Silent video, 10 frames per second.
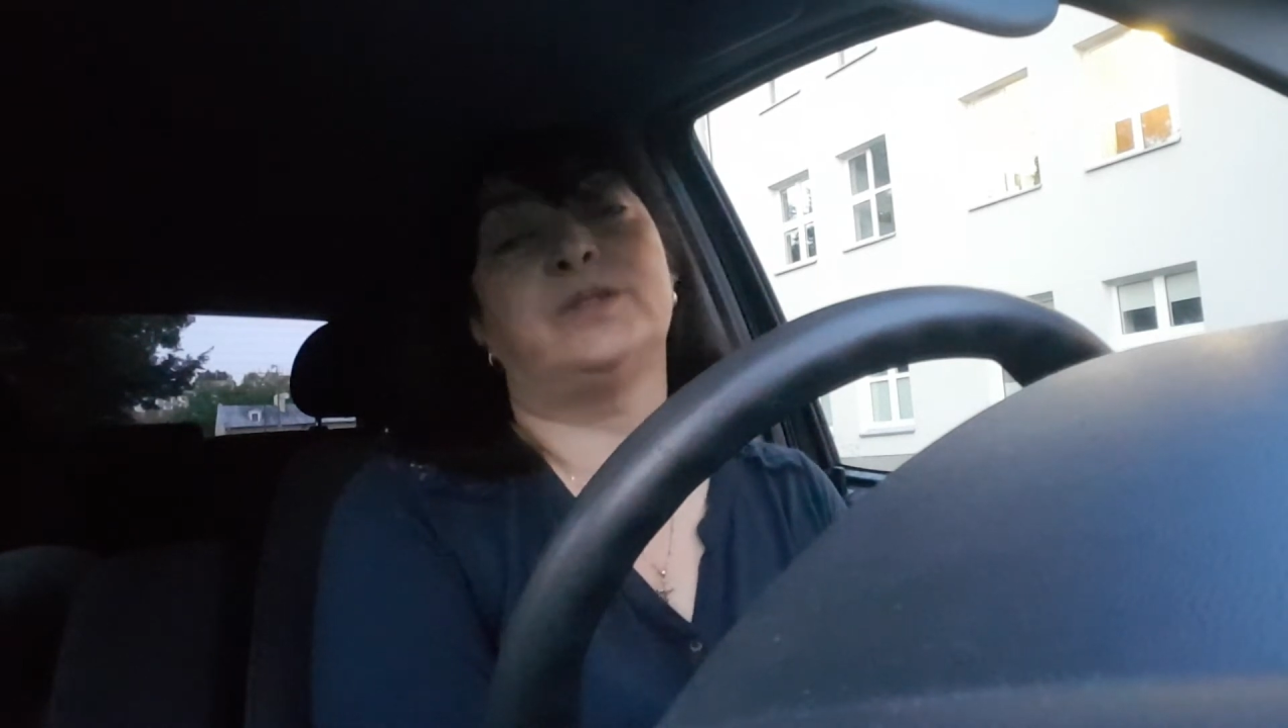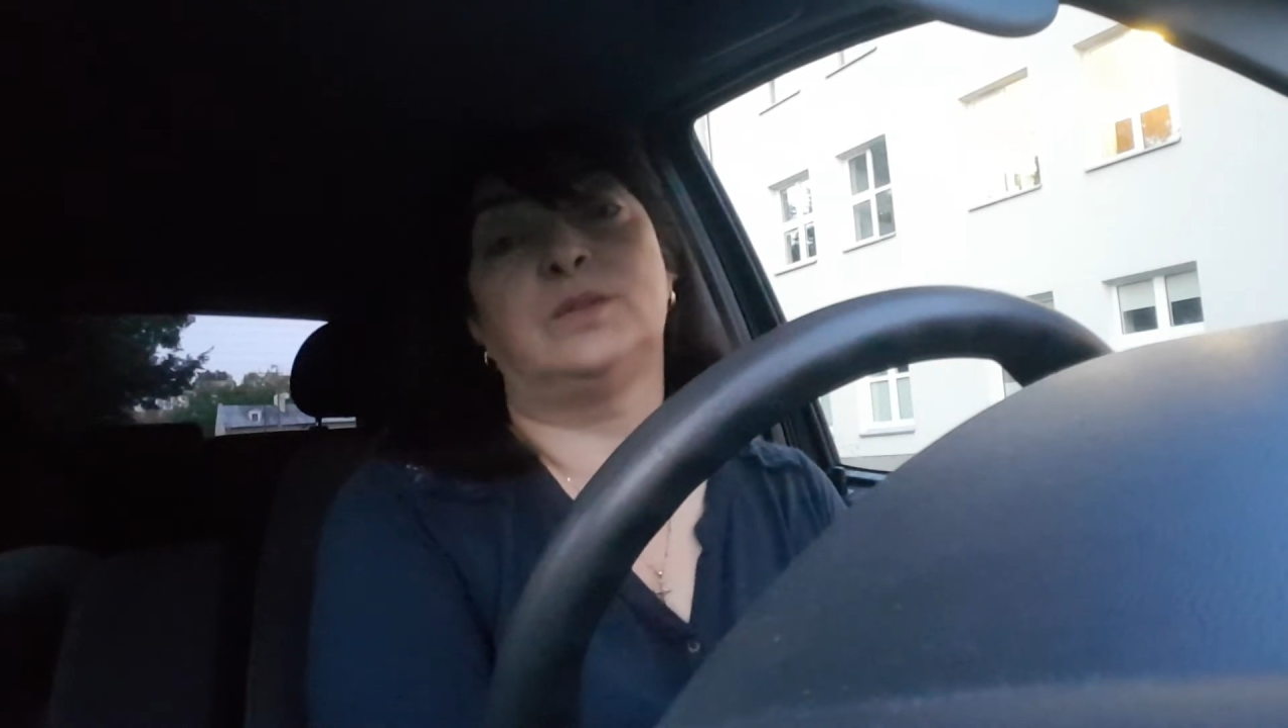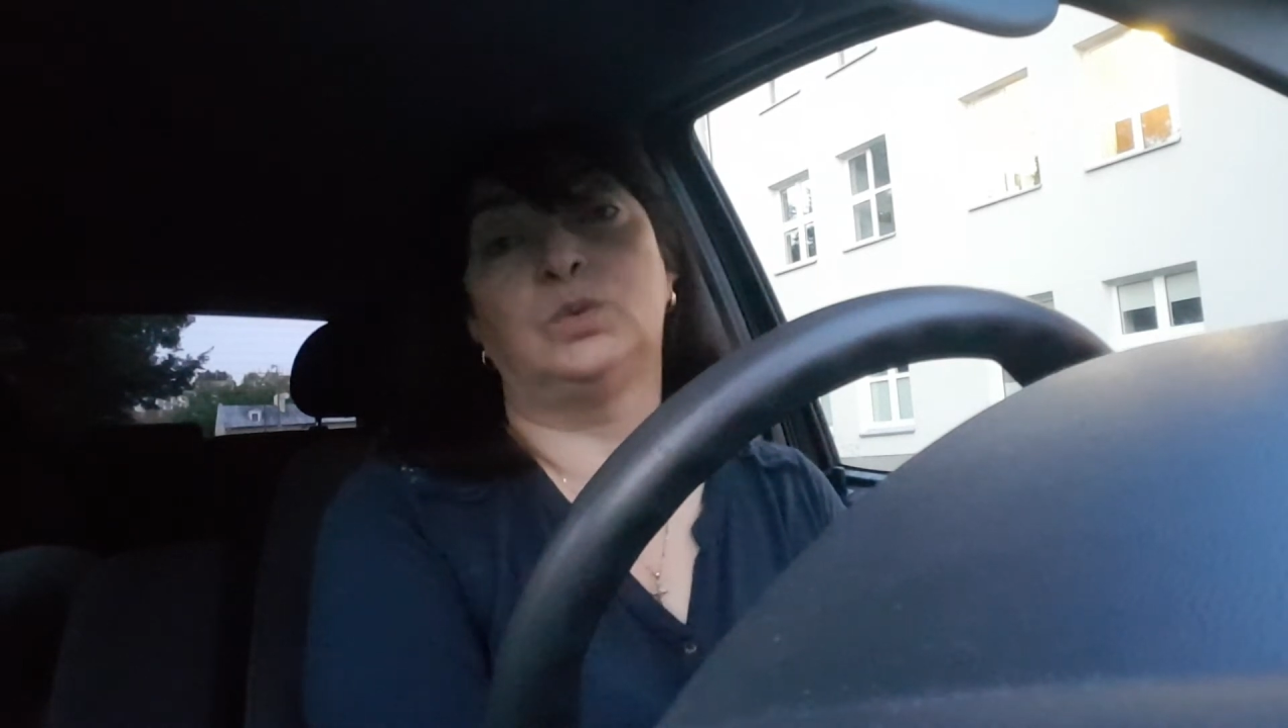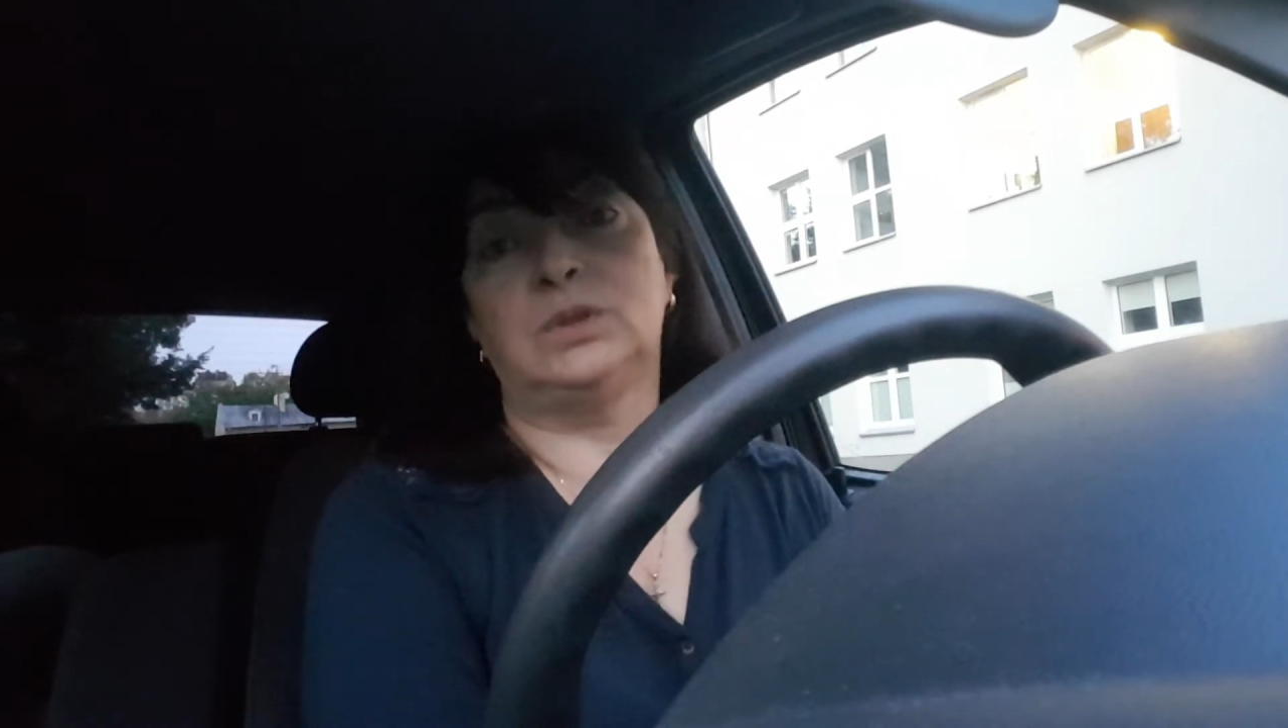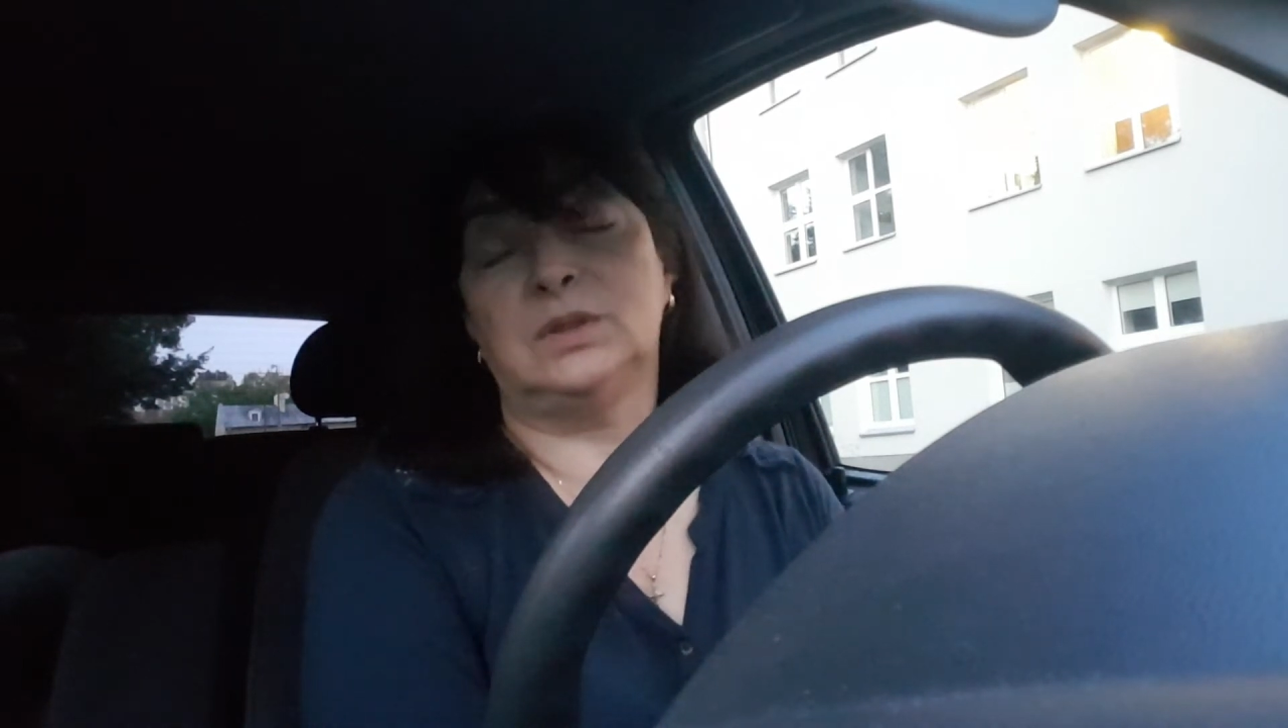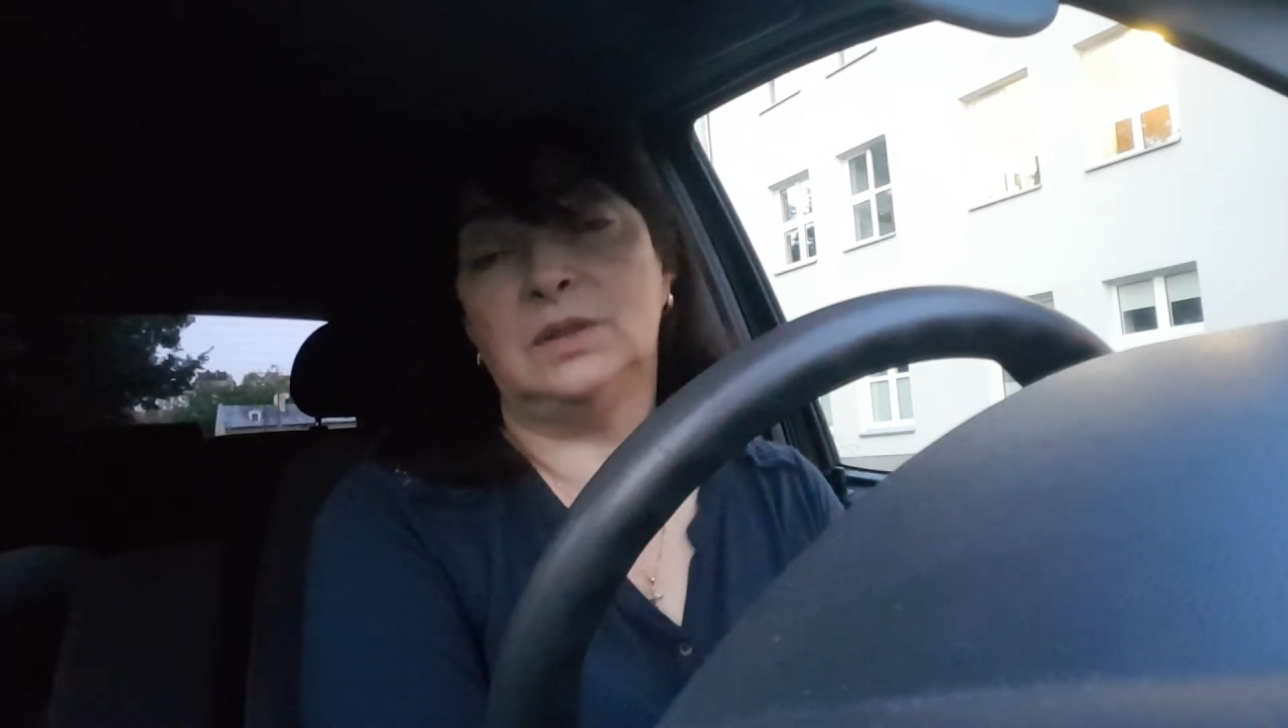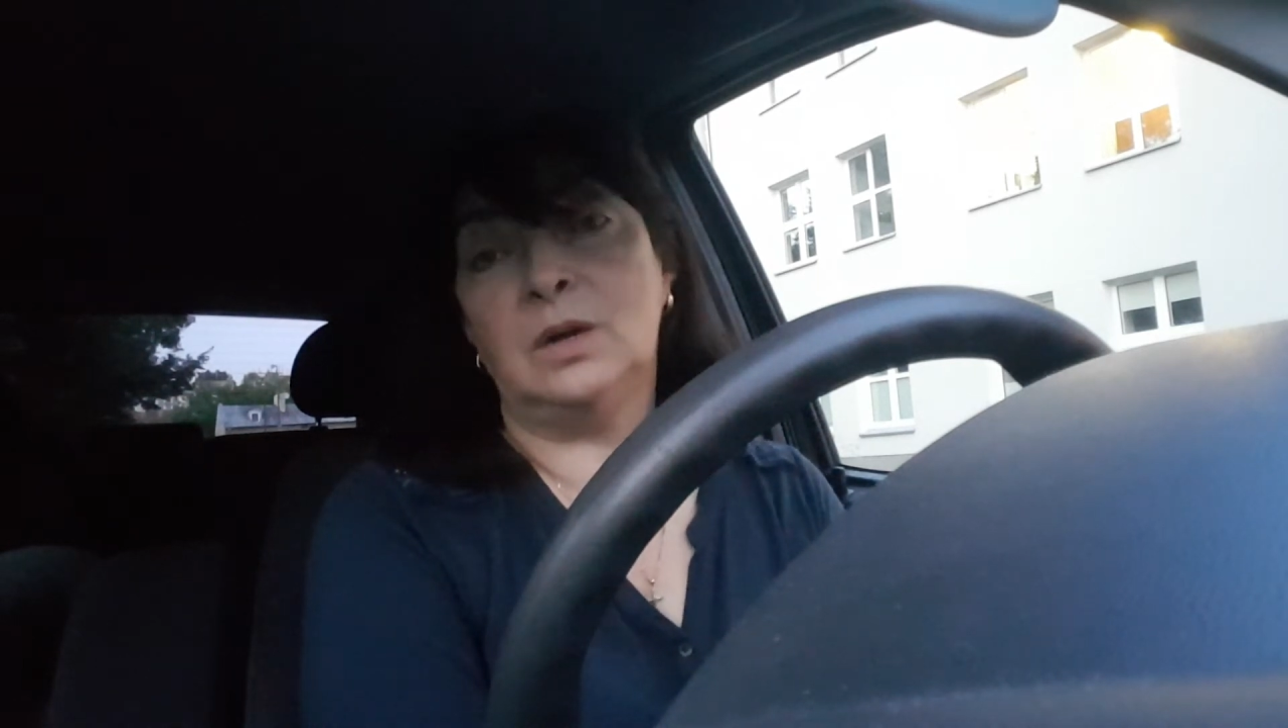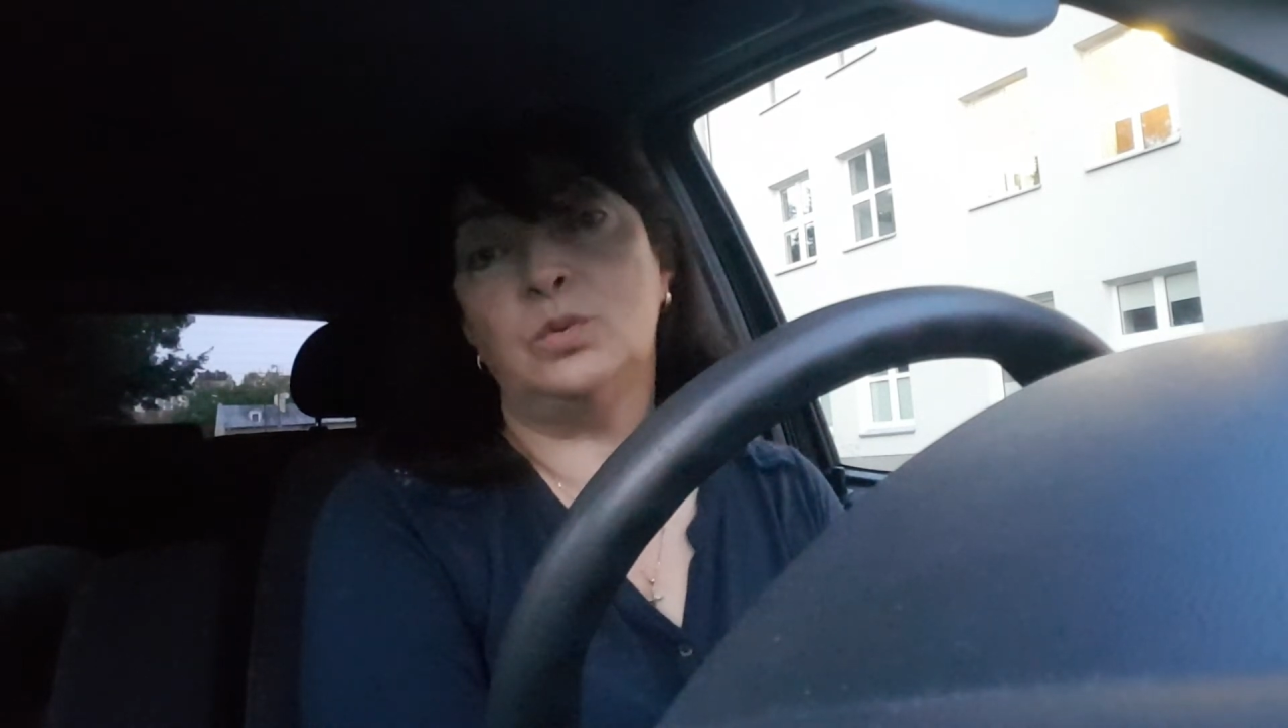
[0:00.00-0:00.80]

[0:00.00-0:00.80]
злотых на